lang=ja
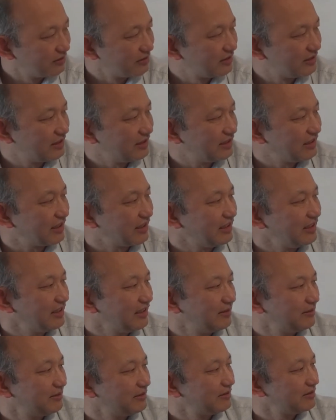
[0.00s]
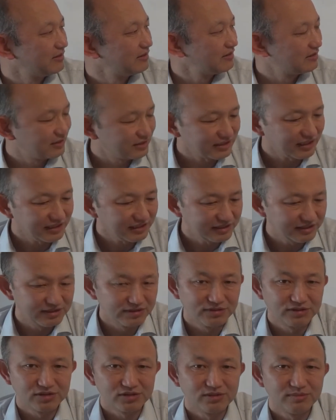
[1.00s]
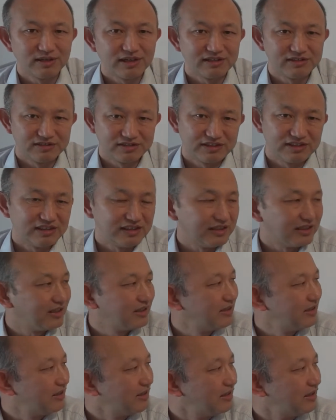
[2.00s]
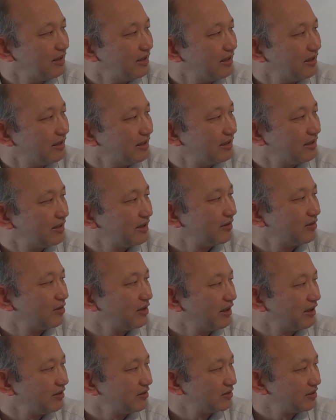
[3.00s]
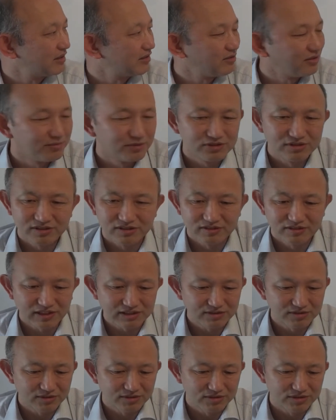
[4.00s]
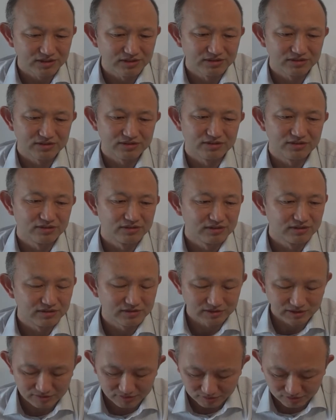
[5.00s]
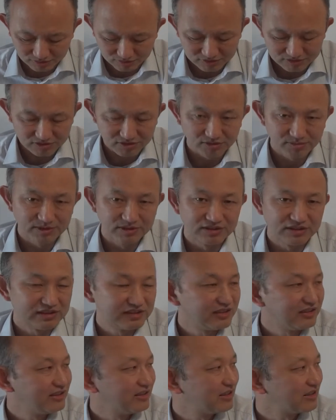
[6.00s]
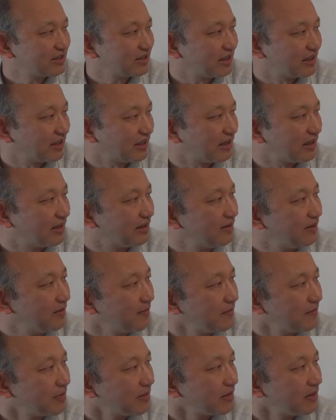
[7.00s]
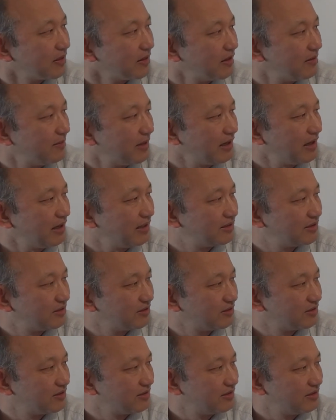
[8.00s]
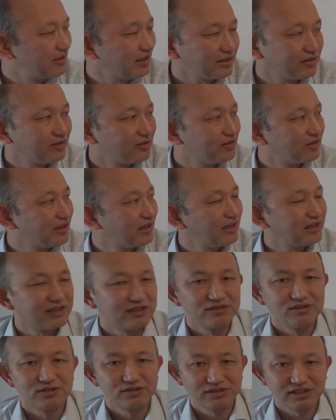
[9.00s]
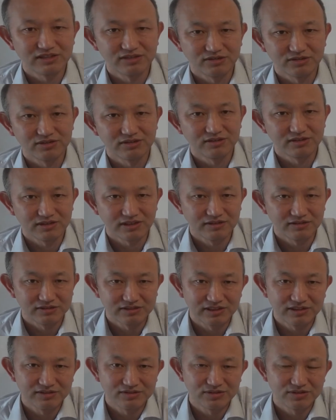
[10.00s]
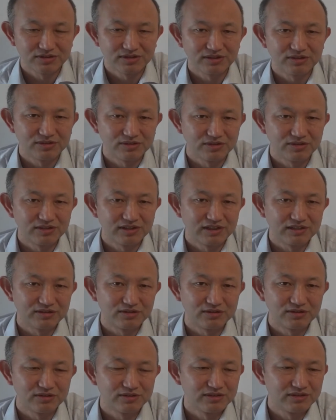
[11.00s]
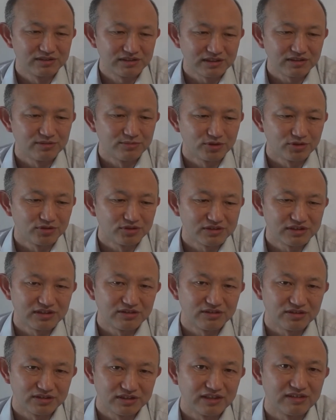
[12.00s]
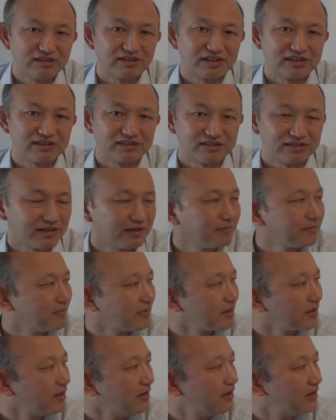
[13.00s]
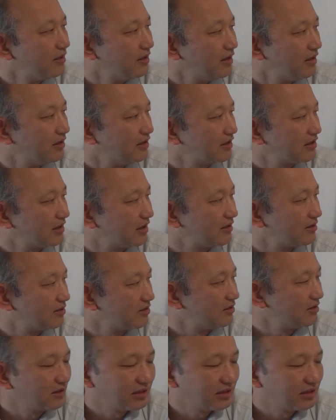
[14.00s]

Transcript: 地理的に近いっていうこともあるし、えー、でこれあのチェコはもちろん NATO っていうそのあの軍事同盟の一員ですからで万が一その NATO がロシアとあの戦争っていうことになると当然チェコも交戦国になるわけですね。えー、ですからそういう